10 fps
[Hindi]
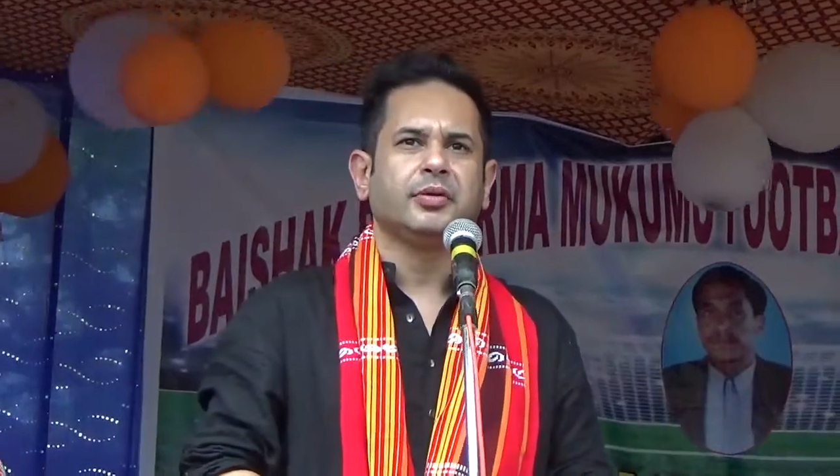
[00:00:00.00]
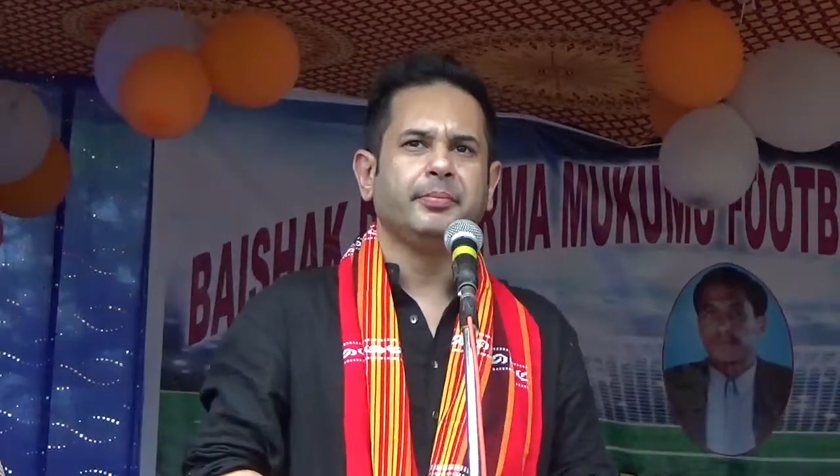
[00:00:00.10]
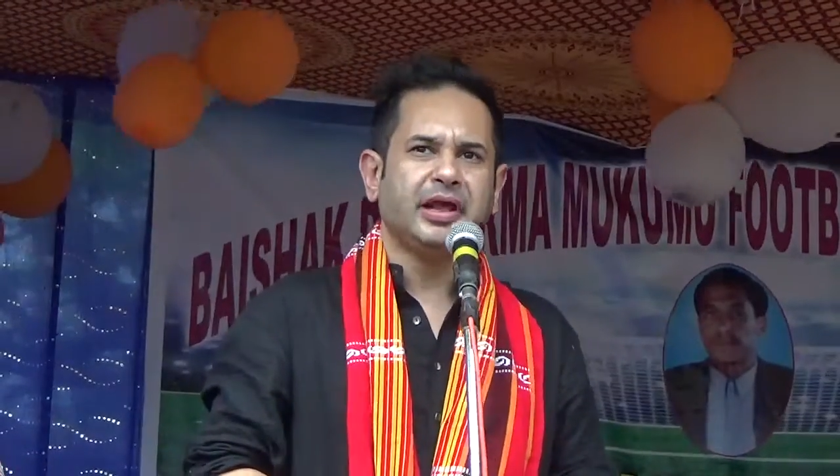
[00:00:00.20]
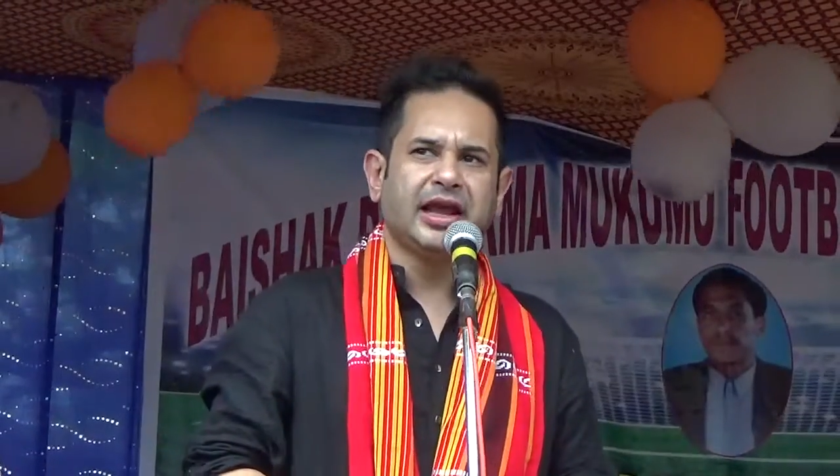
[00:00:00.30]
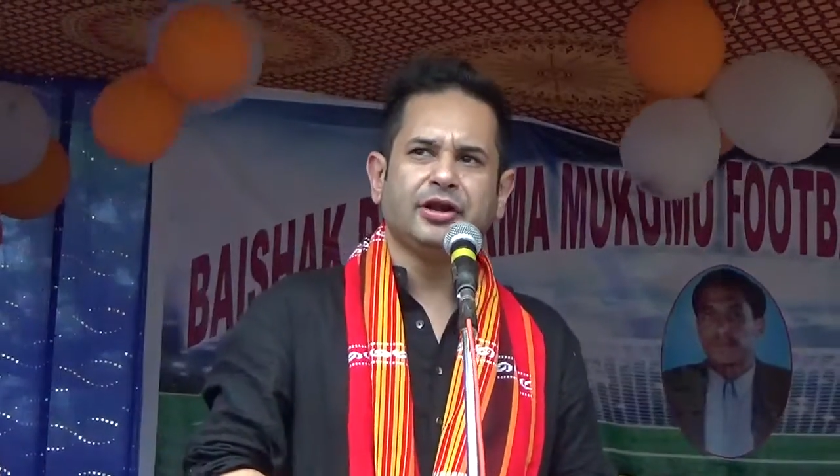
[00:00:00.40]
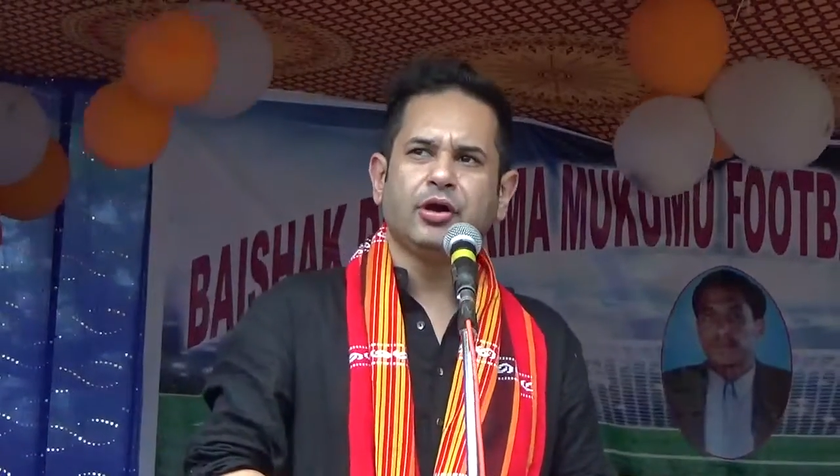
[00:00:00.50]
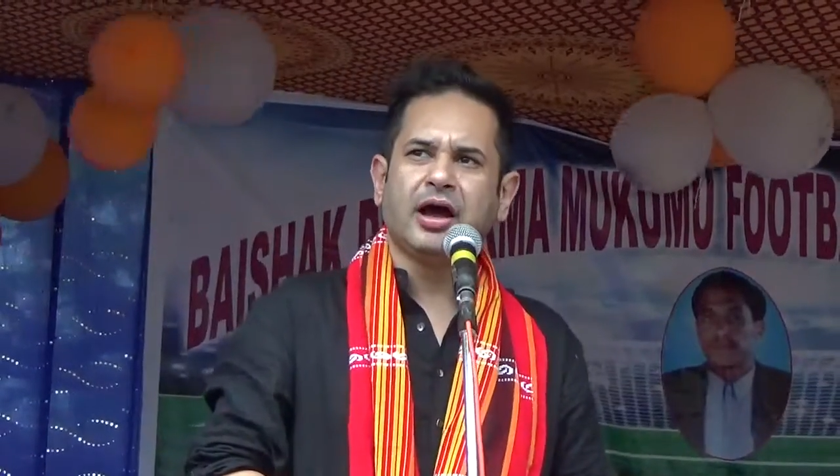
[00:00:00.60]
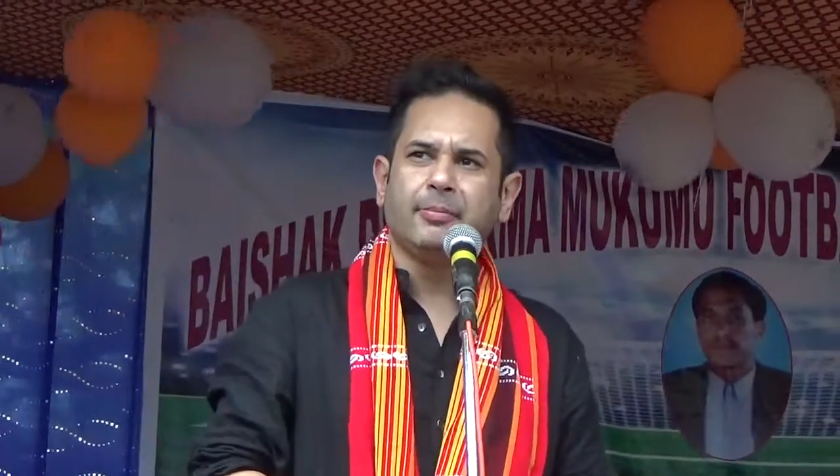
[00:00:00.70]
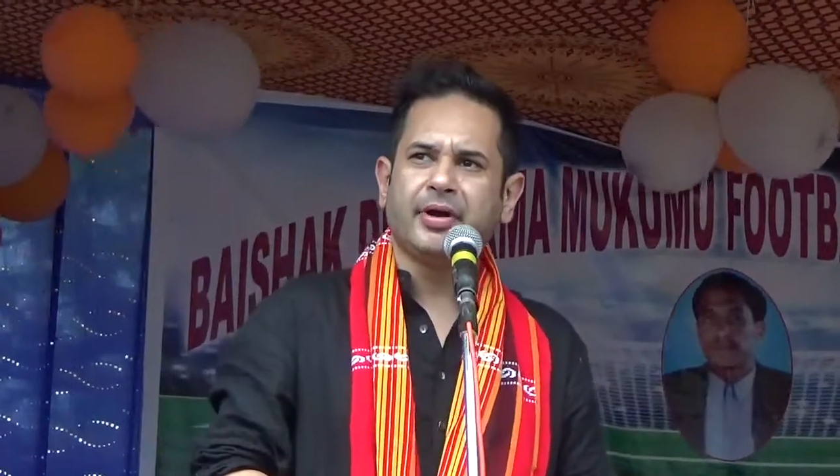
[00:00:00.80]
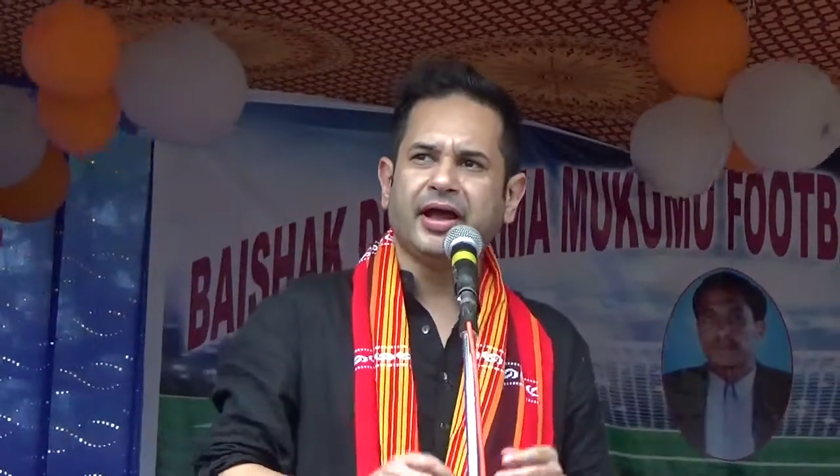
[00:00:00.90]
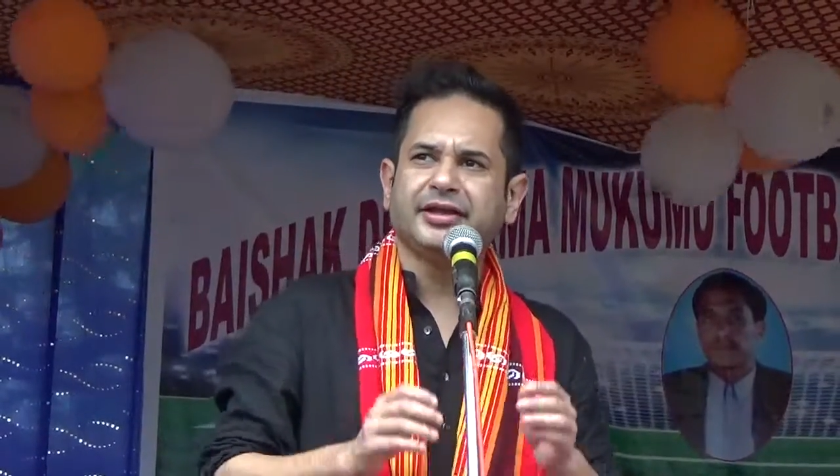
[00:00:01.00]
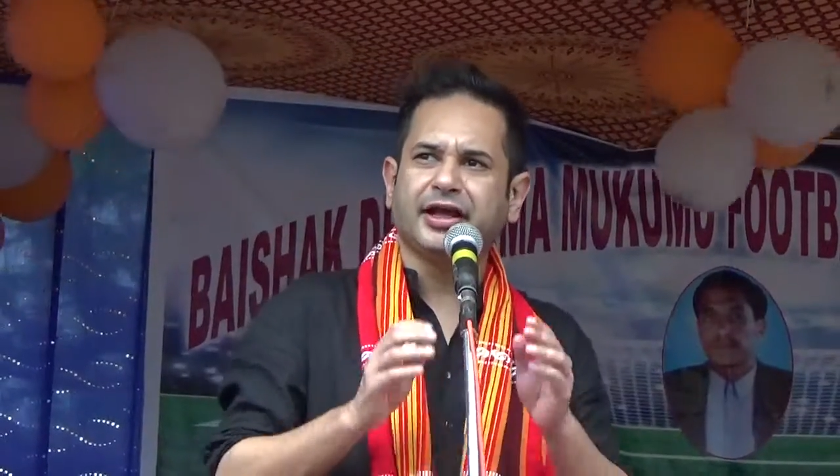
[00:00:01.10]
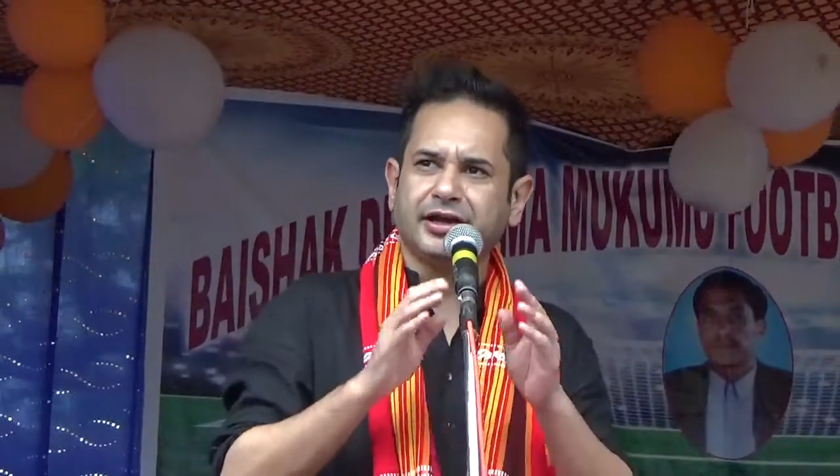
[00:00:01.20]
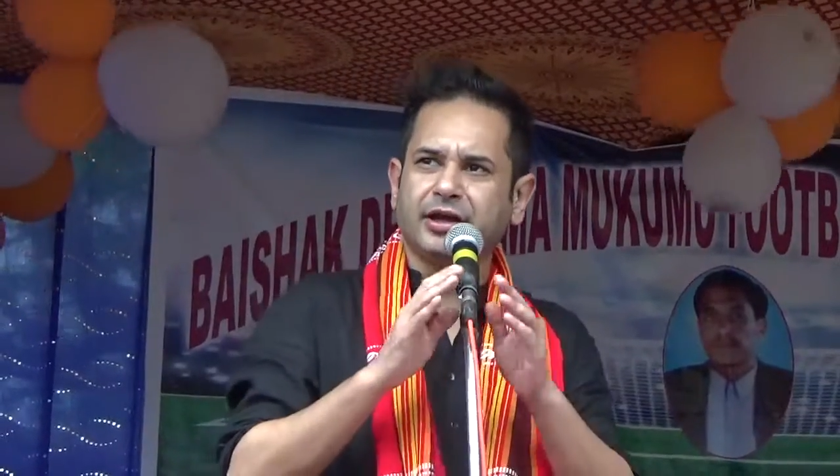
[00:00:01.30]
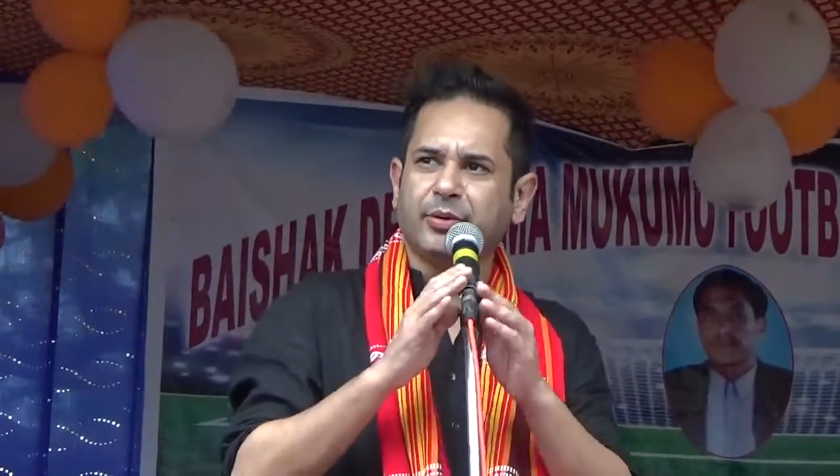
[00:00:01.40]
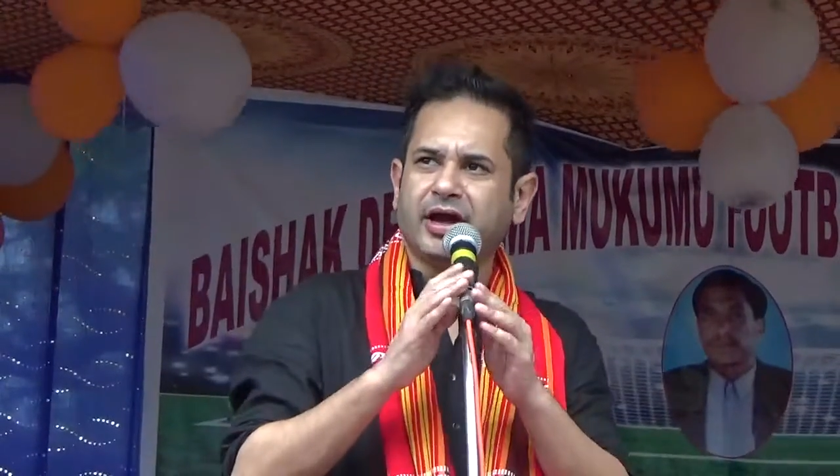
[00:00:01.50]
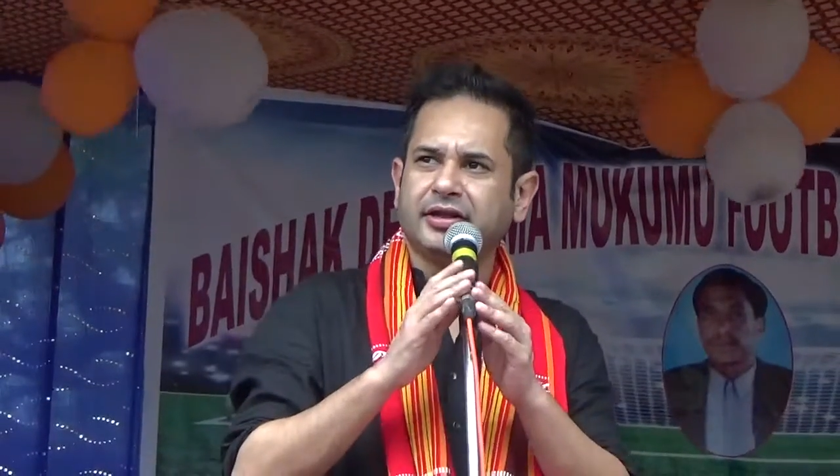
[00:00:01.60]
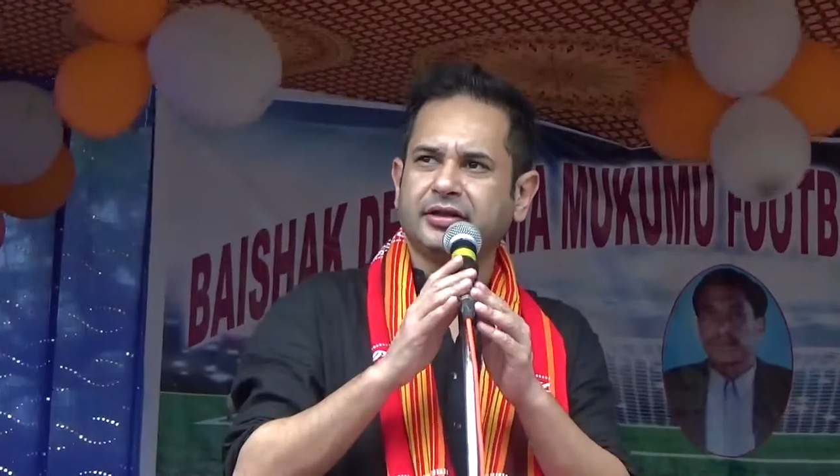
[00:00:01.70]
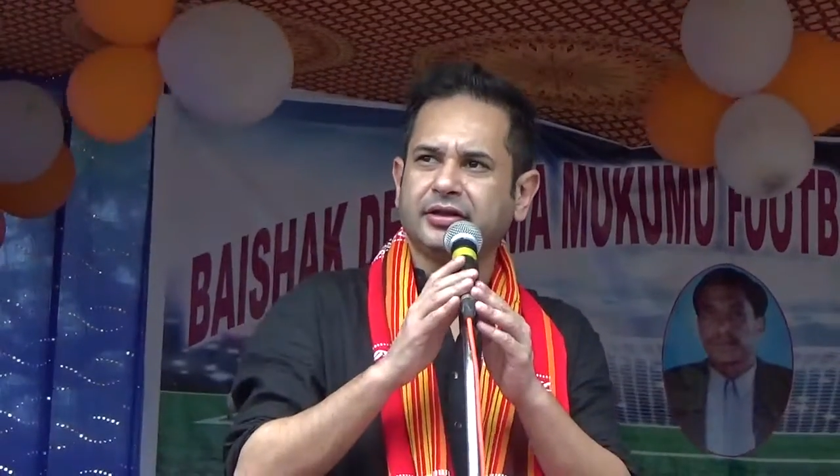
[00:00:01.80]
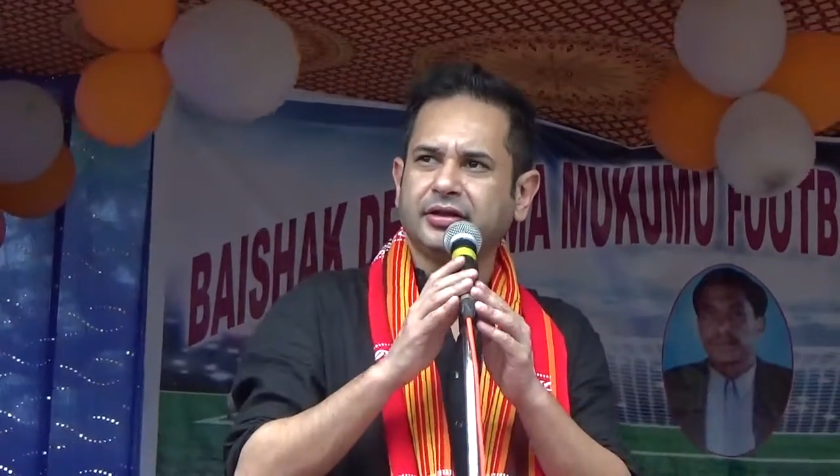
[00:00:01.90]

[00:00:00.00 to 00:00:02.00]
बेलाइनो हम भाई धन्यवाद